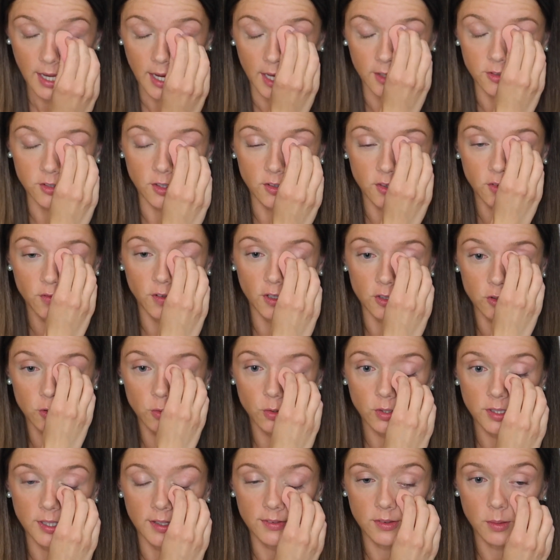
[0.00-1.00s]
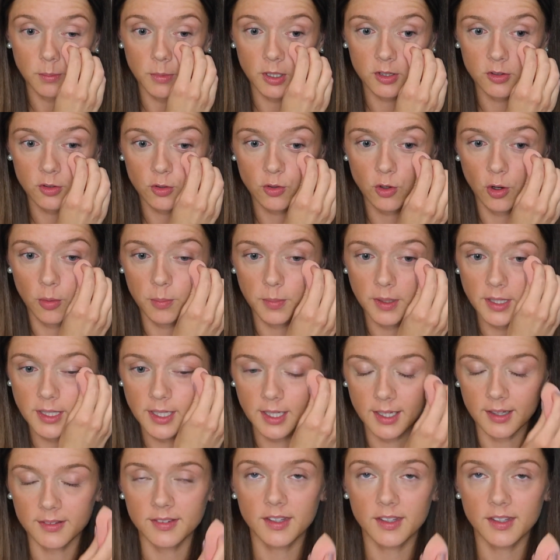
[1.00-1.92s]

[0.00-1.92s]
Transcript: Ansonsten versuche ich das immer zu kombinieren,